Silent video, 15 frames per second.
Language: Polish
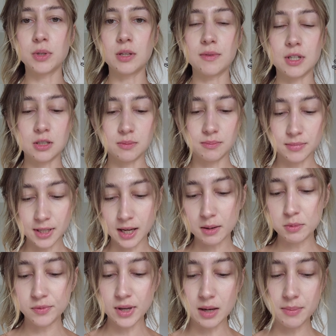ponieważ, tak
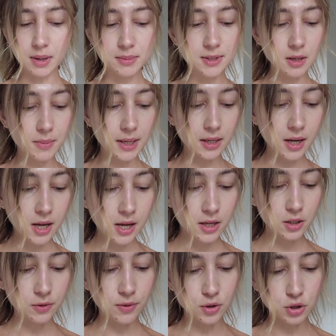jak mówiłam, mam zamiar
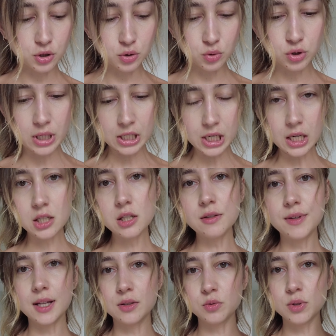tworzyć różne
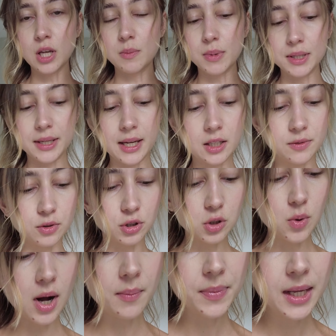rzeczy, więc tutaj będę je
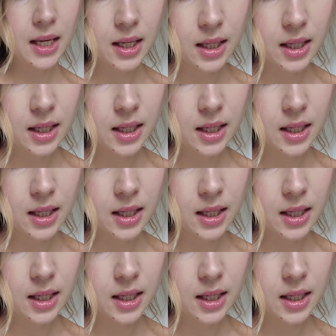tworzyła